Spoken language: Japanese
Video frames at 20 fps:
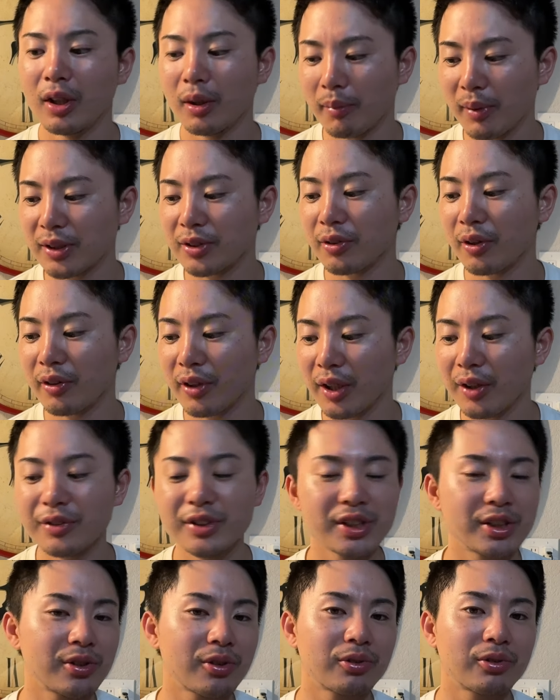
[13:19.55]
まあ、それぐらいの
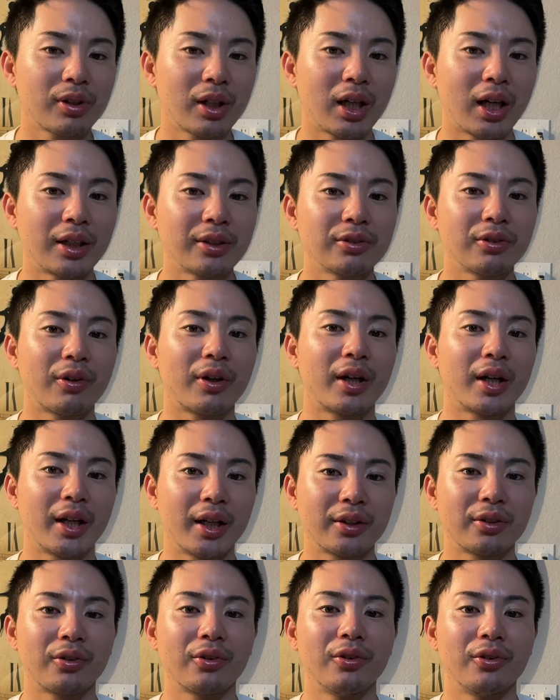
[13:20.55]
実力はあるのか
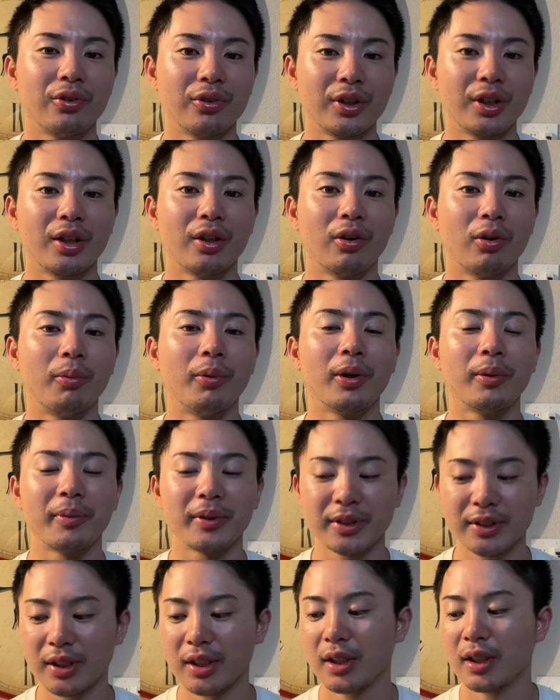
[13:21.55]
なというふうに思い
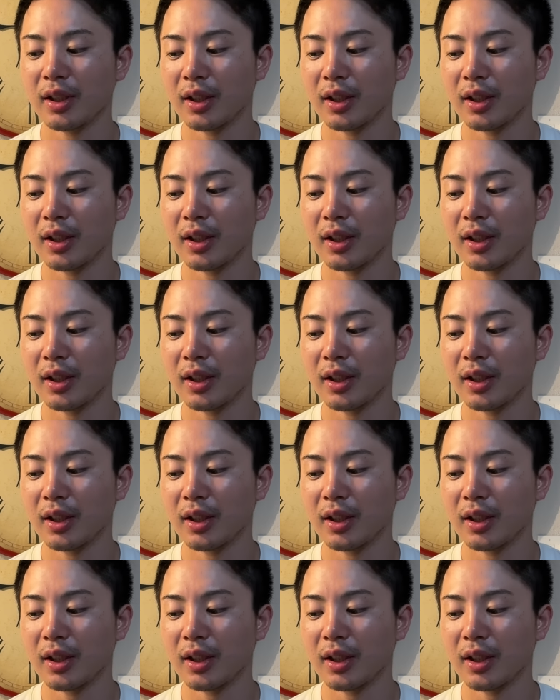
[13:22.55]
ます。